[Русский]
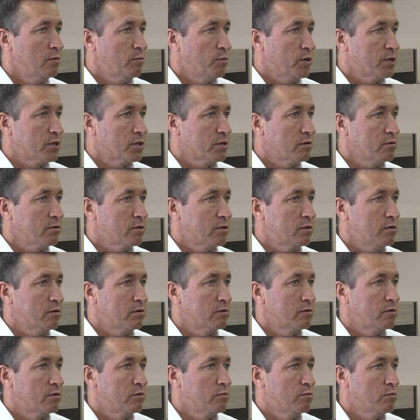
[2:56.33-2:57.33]
пожалуйста,
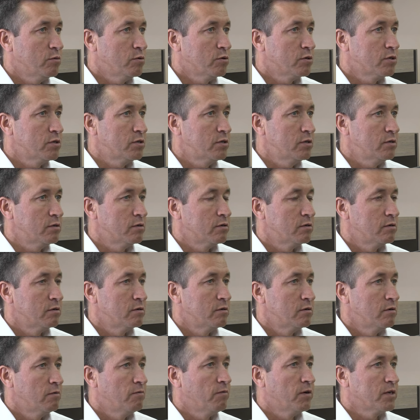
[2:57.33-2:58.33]
можете
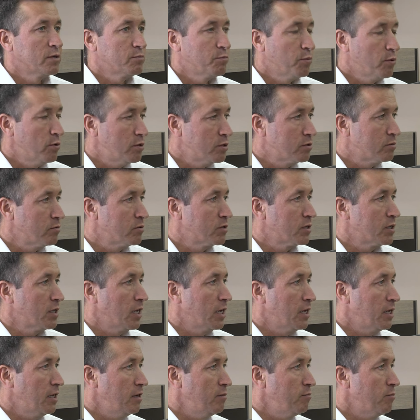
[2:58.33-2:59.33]
воспользоваться
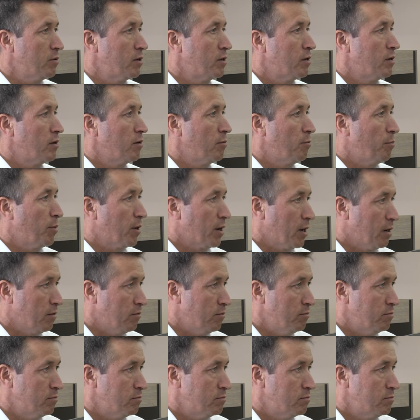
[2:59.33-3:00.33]
таким правом.